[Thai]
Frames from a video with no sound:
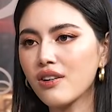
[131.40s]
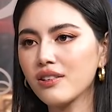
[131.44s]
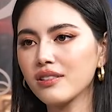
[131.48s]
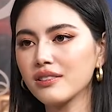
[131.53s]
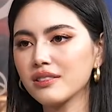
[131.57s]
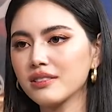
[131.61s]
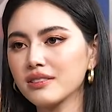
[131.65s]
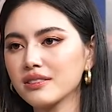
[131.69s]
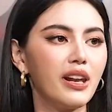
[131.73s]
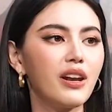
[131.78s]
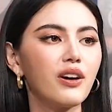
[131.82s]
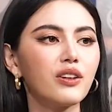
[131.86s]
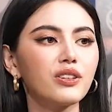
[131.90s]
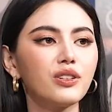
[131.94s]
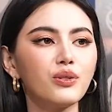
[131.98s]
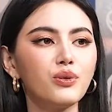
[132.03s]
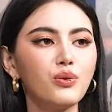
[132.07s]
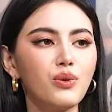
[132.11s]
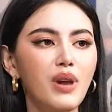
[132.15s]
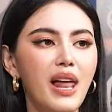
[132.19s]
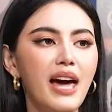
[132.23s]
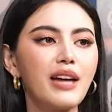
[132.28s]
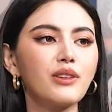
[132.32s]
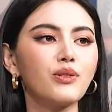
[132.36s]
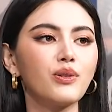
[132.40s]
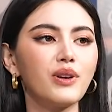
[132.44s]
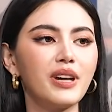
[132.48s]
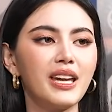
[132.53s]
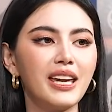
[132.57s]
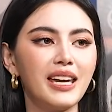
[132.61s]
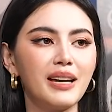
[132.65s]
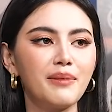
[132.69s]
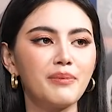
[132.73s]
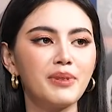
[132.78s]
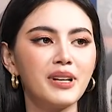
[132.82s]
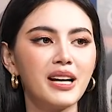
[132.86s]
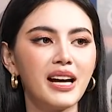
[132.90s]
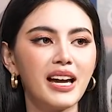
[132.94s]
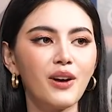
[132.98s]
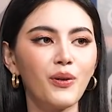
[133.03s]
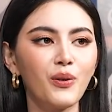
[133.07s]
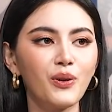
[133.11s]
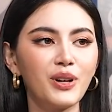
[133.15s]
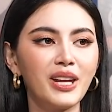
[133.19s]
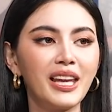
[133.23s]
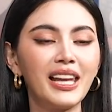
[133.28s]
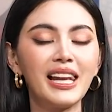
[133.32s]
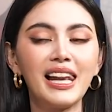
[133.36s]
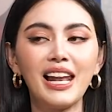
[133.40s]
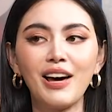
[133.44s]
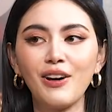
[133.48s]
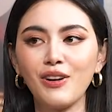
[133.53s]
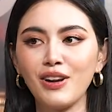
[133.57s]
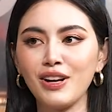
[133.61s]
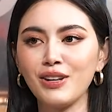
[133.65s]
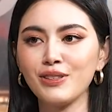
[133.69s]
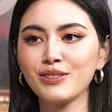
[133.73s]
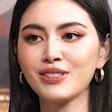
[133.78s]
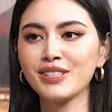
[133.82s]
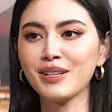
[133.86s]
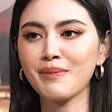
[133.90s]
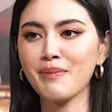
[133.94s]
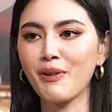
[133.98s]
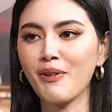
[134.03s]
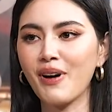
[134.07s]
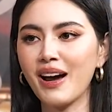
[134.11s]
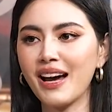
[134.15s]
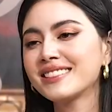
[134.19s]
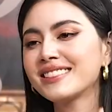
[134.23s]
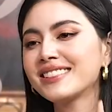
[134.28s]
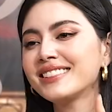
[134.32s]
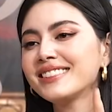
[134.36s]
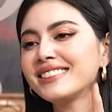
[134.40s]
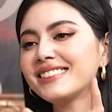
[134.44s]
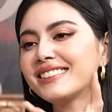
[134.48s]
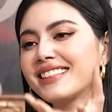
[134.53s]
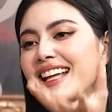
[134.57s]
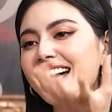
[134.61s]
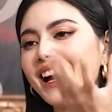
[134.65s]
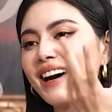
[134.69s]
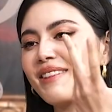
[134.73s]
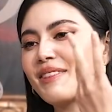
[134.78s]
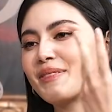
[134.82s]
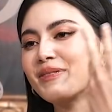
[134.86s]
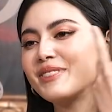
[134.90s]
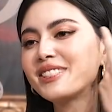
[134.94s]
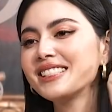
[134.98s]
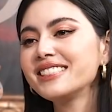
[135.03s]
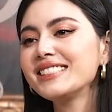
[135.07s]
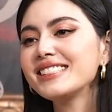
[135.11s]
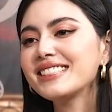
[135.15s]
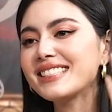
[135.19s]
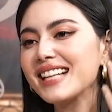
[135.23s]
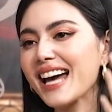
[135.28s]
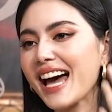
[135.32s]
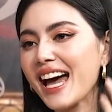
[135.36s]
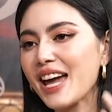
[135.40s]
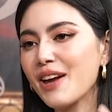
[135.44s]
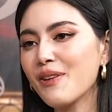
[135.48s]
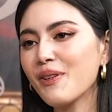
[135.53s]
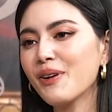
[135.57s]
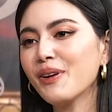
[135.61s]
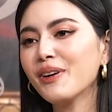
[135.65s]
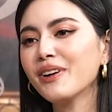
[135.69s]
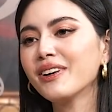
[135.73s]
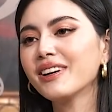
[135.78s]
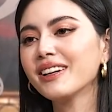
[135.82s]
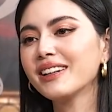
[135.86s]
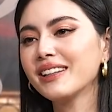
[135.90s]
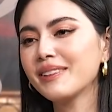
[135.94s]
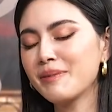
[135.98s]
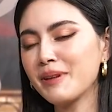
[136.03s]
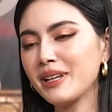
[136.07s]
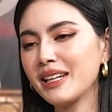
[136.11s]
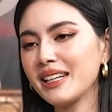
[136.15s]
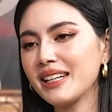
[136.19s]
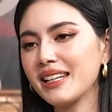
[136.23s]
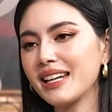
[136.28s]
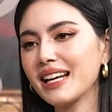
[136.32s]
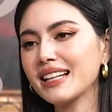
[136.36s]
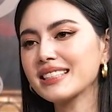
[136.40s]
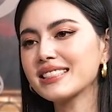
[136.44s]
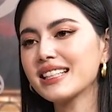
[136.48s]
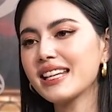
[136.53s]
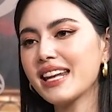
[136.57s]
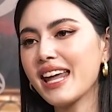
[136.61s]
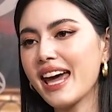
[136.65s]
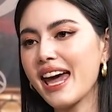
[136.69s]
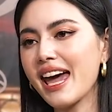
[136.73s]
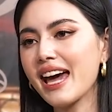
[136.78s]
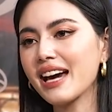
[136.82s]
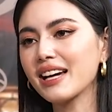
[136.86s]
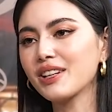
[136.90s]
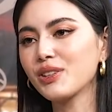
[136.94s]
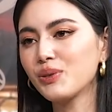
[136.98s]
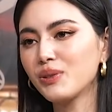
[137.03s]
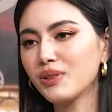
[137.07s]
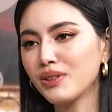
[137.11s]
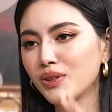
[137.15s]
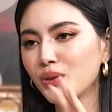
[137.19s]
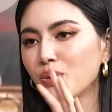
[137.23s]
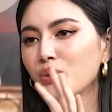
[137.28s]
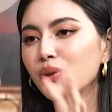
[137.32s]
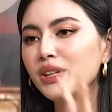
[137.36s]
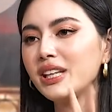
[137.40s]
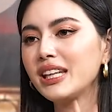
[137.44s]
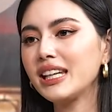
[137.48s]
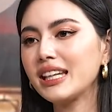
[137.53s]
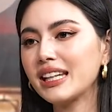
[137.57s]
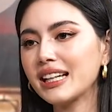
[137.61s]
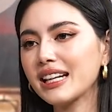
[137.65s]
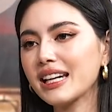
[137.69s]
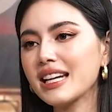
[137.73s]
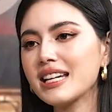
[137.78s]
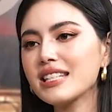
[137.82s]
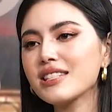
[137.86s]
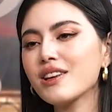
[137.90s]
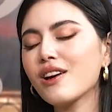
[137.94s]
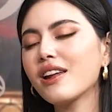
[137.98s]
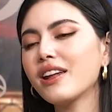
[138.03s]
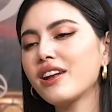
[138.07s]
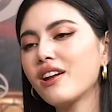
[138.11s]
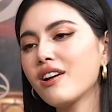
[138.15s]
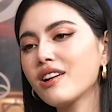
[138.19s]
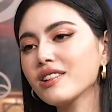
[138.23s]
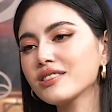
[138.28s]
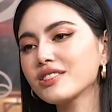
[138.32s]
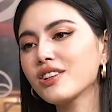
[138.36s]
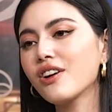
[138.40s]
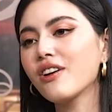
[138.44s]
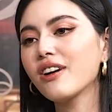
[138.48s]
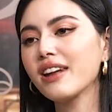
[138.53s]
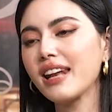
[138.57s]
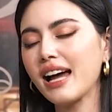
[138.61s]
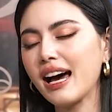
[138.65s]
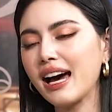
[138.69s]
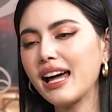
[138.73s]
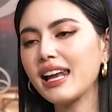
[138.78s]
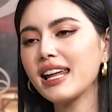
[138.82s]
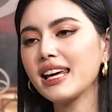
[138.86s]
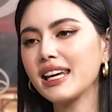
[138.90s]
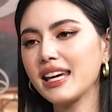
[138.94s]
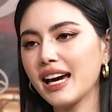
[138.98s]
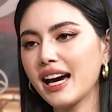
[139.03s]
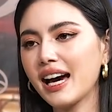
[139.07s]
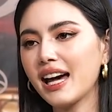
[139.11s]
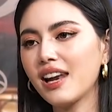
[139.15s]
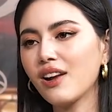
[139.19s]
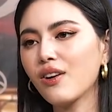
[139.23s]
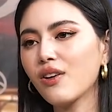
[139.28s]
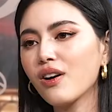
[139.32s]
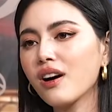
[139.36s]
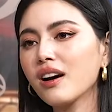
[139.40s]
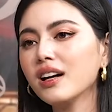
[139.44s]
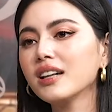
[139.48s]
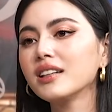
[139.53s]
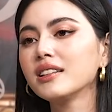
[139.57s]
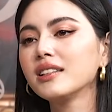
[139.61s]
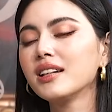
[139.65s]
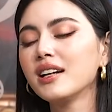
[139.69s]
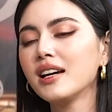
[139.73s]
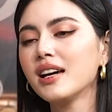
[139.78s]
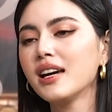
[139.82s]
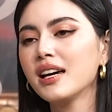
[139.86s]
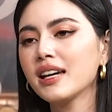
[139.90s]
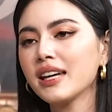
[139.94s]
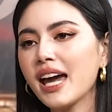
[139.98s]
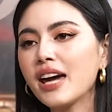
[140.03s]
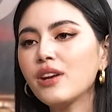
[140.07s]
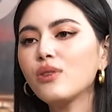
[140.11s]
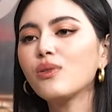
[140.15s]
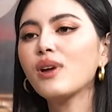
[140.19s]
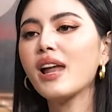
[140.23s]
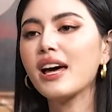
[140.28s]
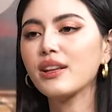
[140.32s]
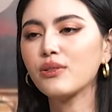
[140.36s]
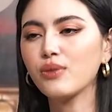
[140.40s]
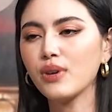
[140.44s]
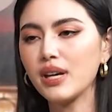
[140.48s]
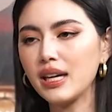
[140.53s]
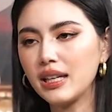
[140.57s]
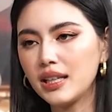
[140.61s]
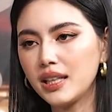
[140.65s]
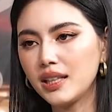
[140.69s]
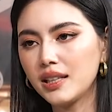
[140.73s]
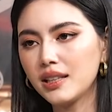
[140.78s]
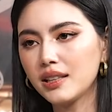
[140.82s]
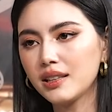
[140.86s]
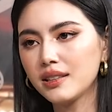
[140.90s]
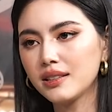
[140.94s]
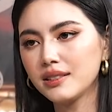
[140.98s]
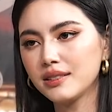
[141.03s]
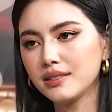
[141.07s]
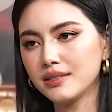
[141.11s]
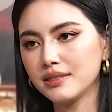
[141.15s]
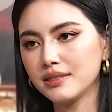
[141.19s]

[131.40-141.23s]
อง เราก็ต้องดูแลตัวเอง เพื่อให้คนเห็นเรารู้สึกแบบว่าชื่นตาแบบชื่นใจ ว่าเออเป็นนักแสดงดูดีทั้งในจอและนอกจอนะอะไรอย่างเงี้ยค่ะเราก็คือแค่ดูแลตัวเองนิดนึง